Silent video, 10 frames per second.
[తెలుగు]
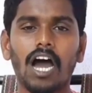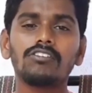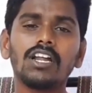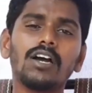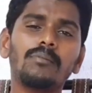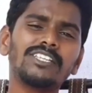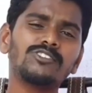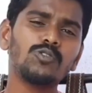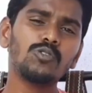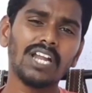
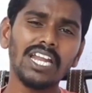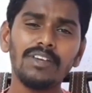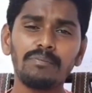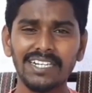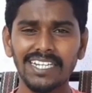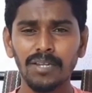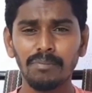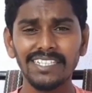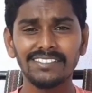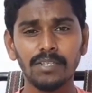ఔరంగాబాద్లో రైల్వే
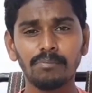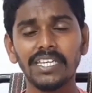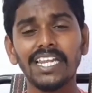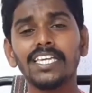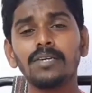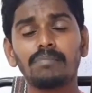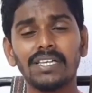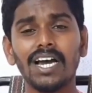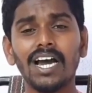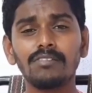పట్టాలపై చనిపోయిన ఈ
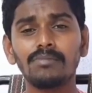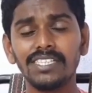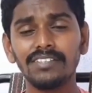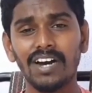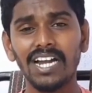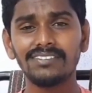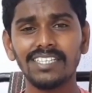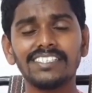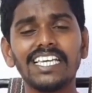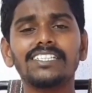పదహారు మంది వార్త
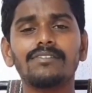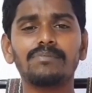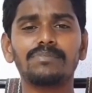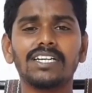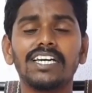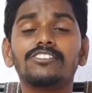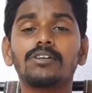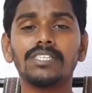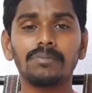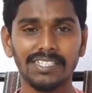దేశవ్యాప్తంగా
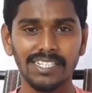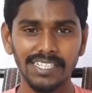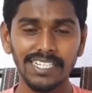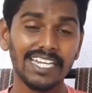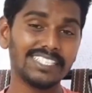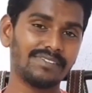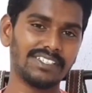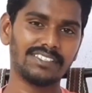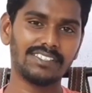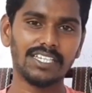ఎంతోమంది ప్రజల్ని
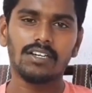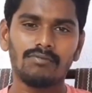కలచివేసింది